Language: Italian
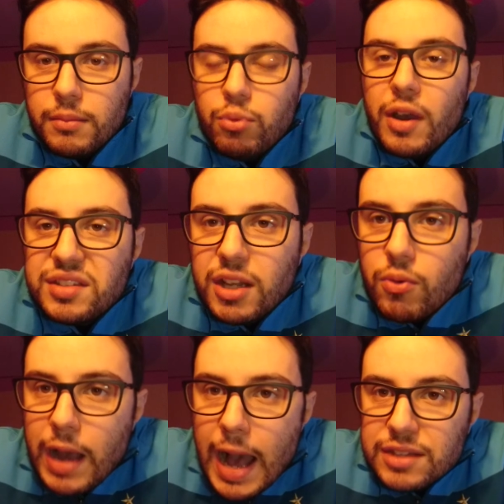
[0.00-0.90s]
Può essere un
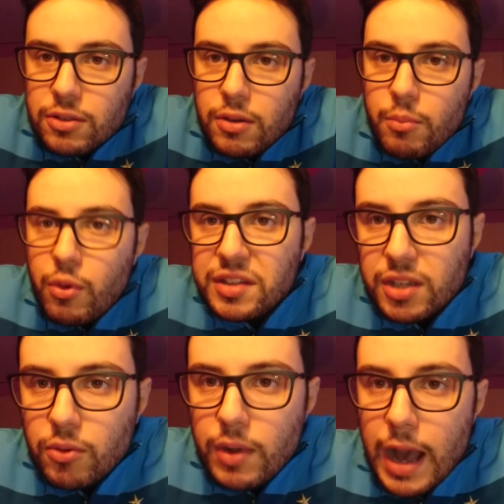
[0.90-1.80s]
caso? Può
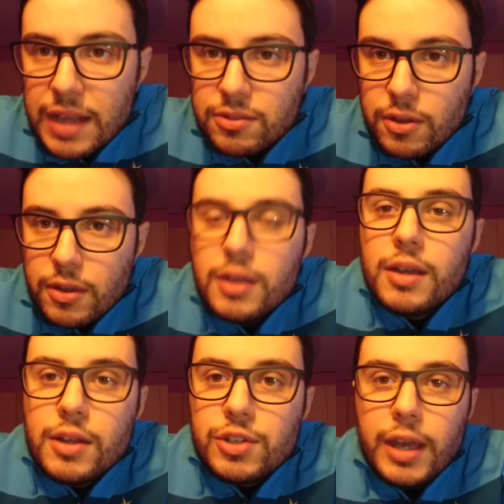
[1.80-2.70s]
essere un caso?
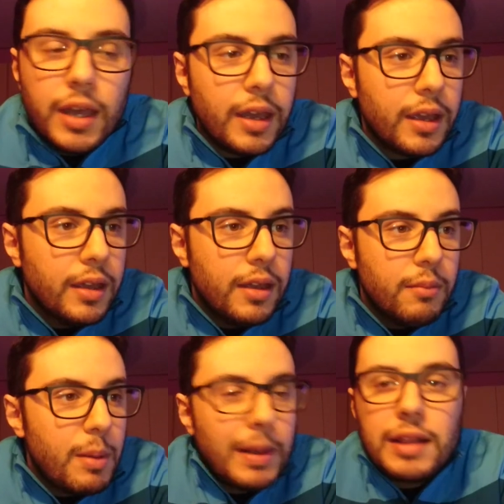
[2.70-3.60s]
Cioè,
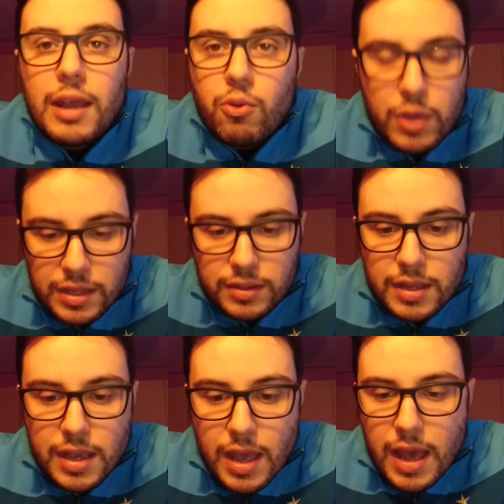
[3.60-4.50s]
per parlare di
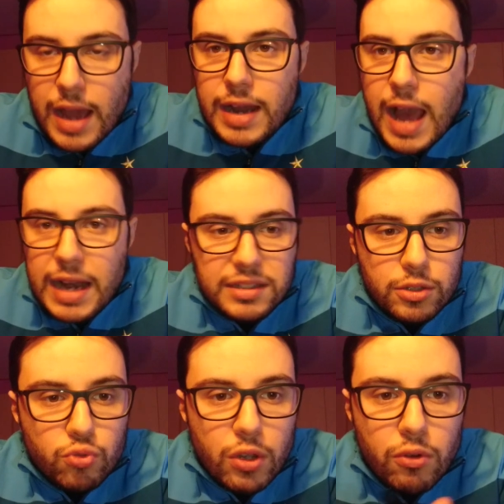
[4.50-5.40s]
acquisti, analisi,
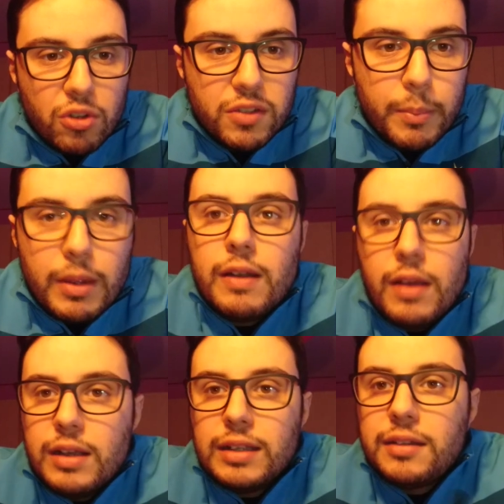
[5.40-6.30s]
tutto quello che vuole. Le
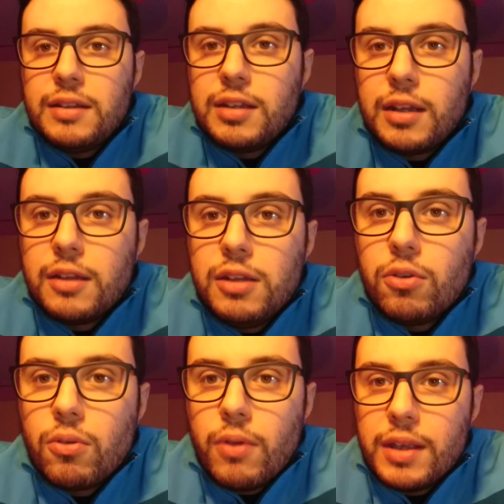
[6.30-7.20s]
statistiche
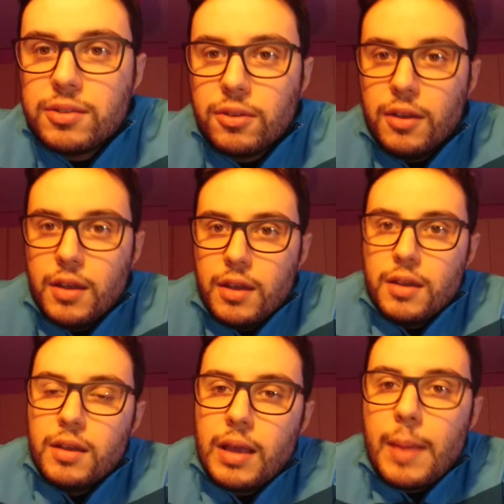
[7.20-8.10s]
dicono questo.
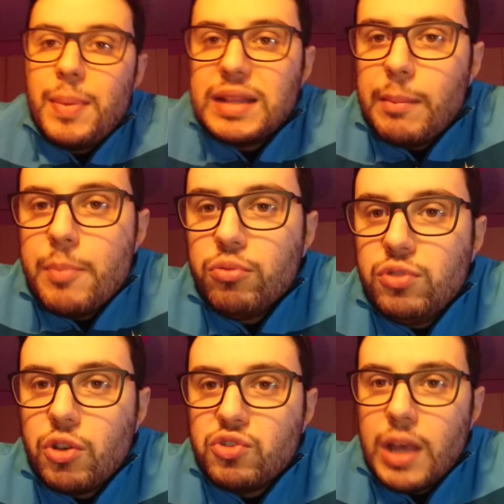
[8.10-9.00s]
Che perdiamo i
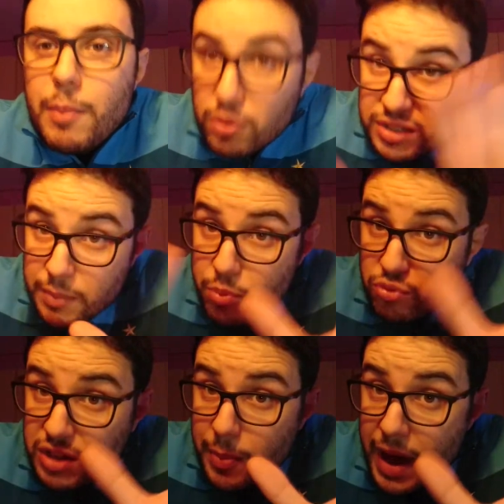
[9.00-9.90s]
punti così. Abbiamo 6
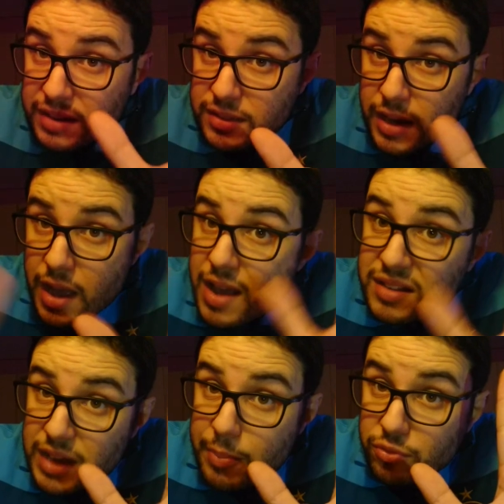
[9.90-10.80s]
punti persi, eh?
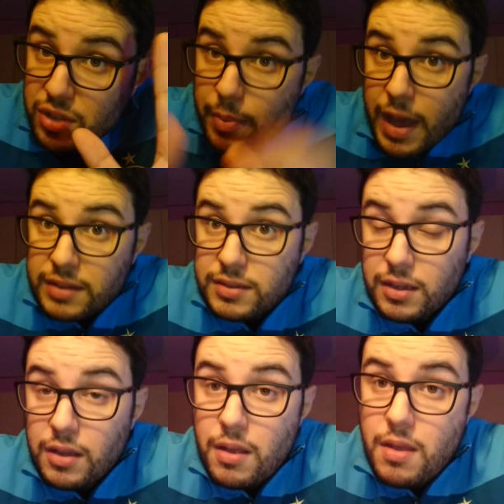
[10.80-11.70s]
6 punti persi.
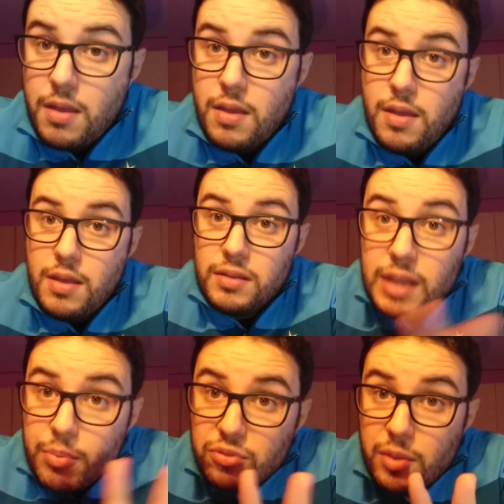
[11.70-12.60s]

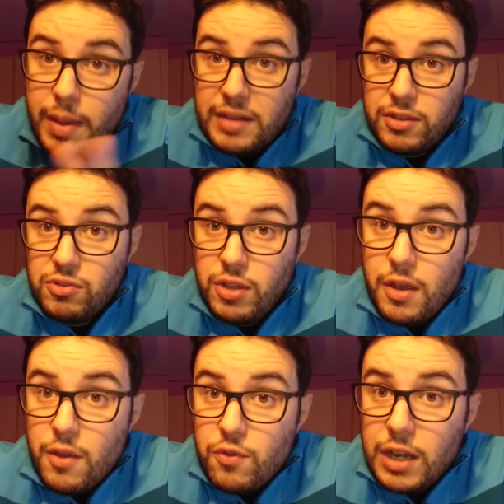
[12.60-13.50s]
6 punti persi così.
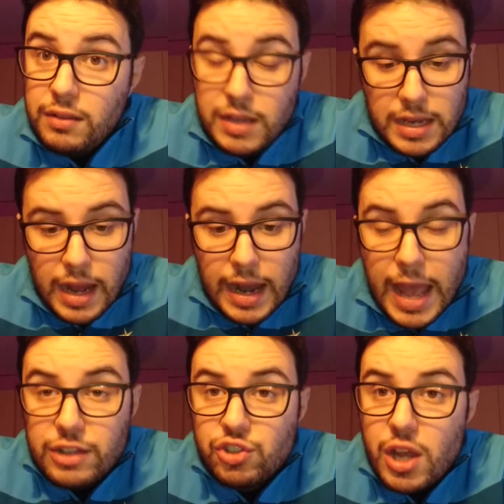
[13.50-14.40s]
Fiorentina,
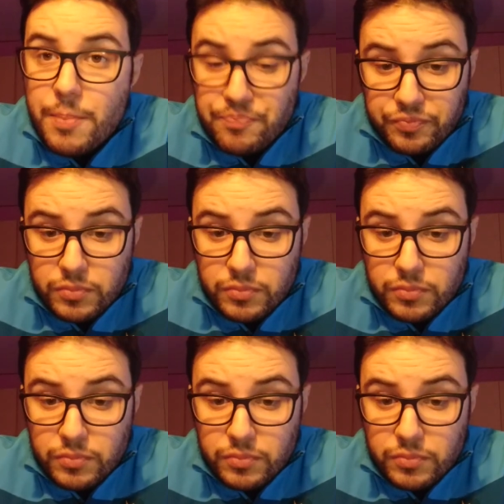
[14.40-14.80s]
Lecce